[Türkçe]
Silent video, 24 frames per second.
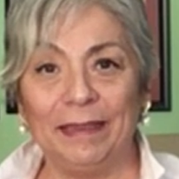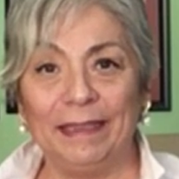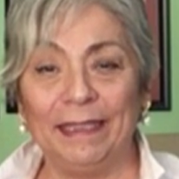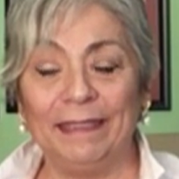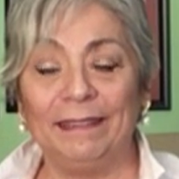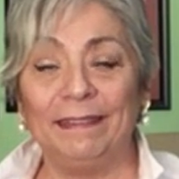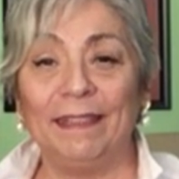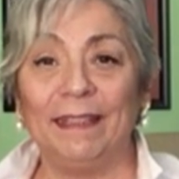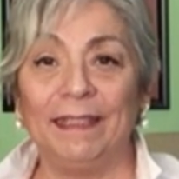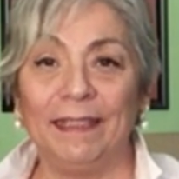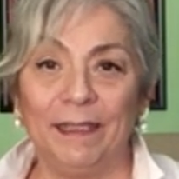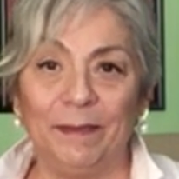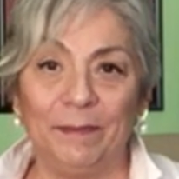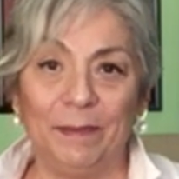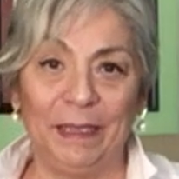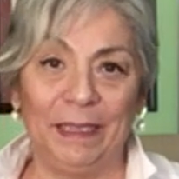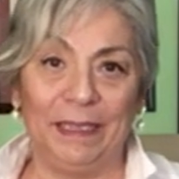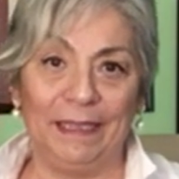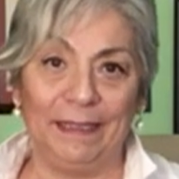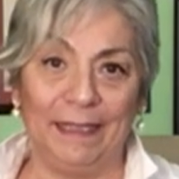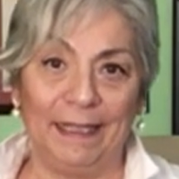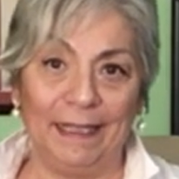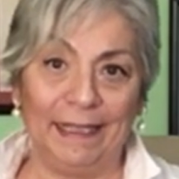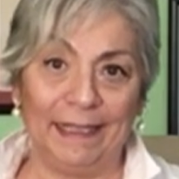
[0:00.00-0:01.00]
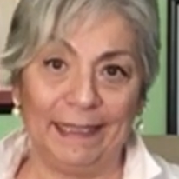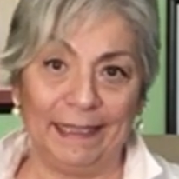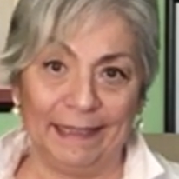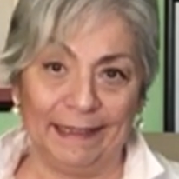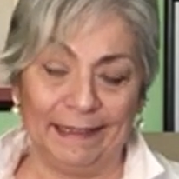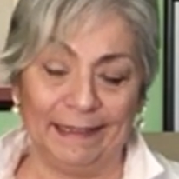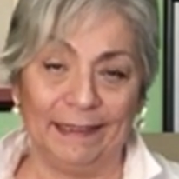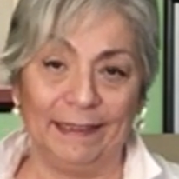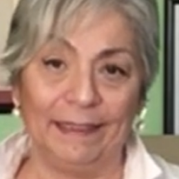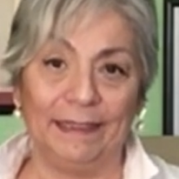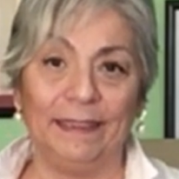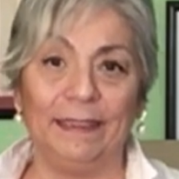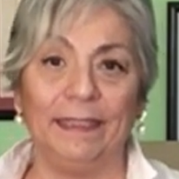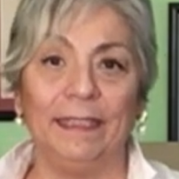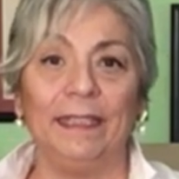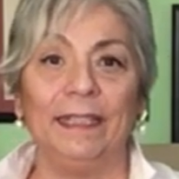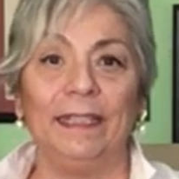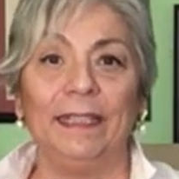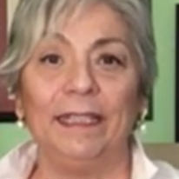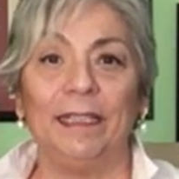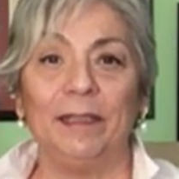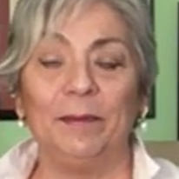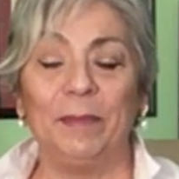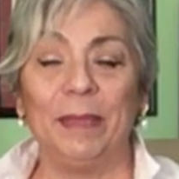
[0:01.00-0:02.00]
detaylı bilgiler edinin.
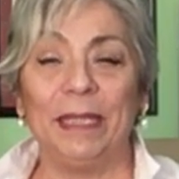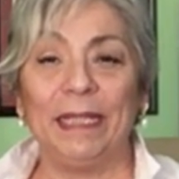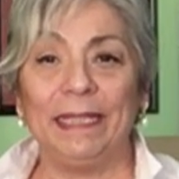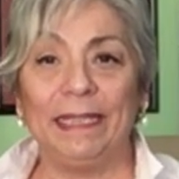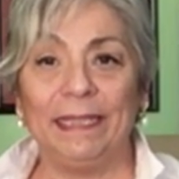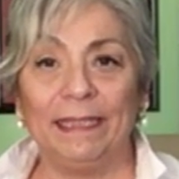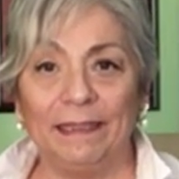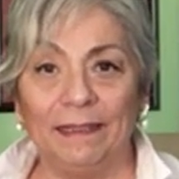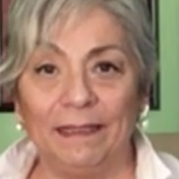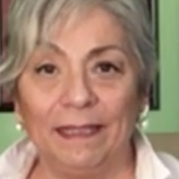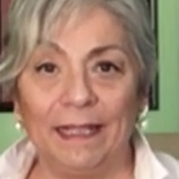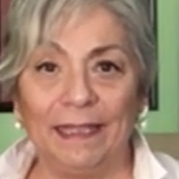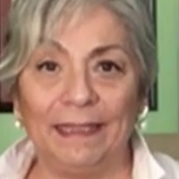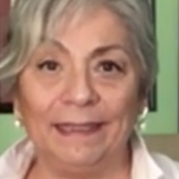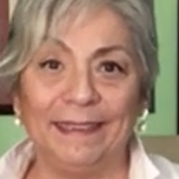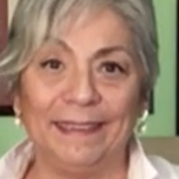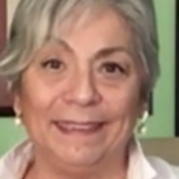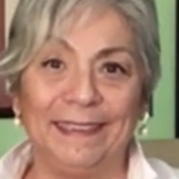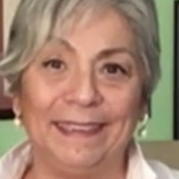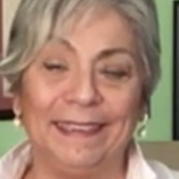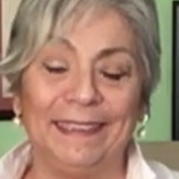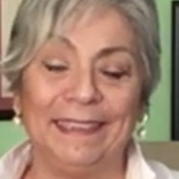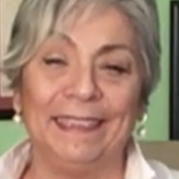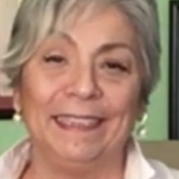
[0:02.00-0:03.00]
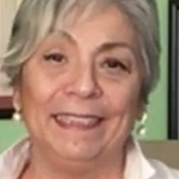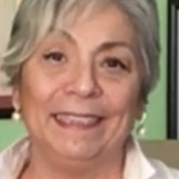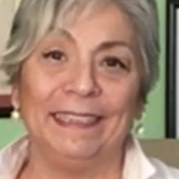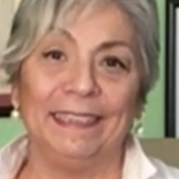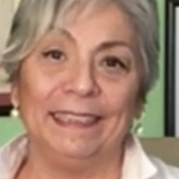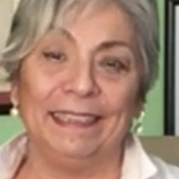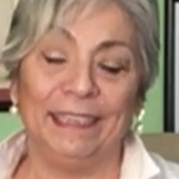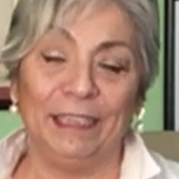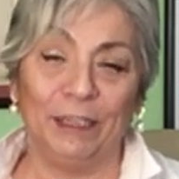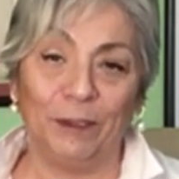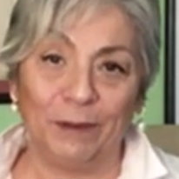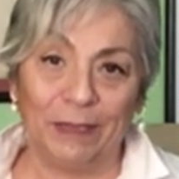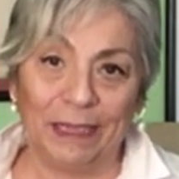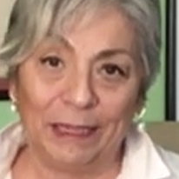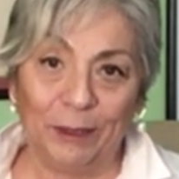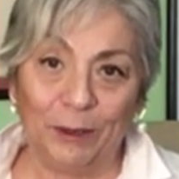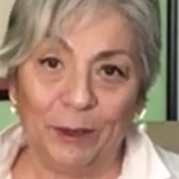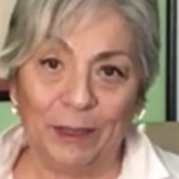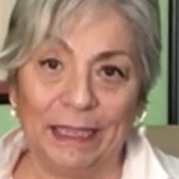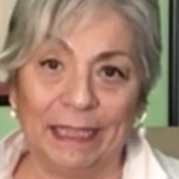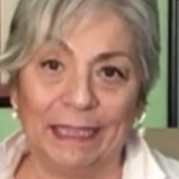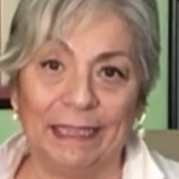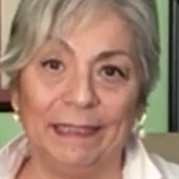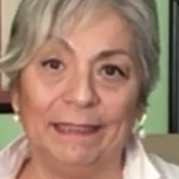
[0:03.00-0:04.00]
Ben yıllardır
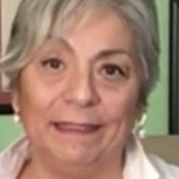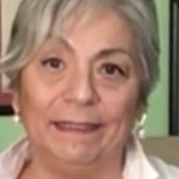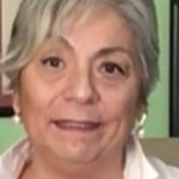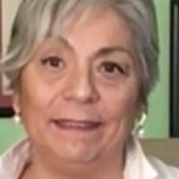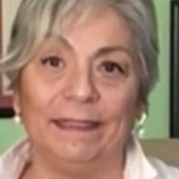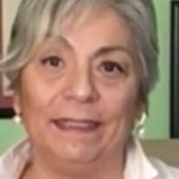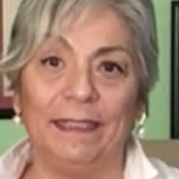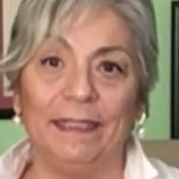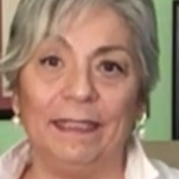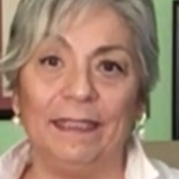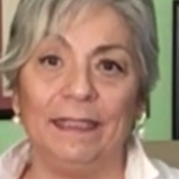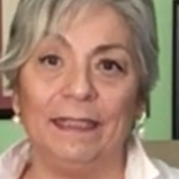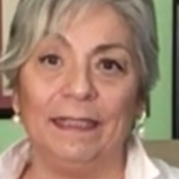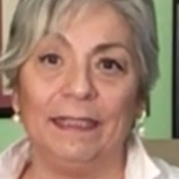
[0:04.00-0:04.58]
İnovasyon alanında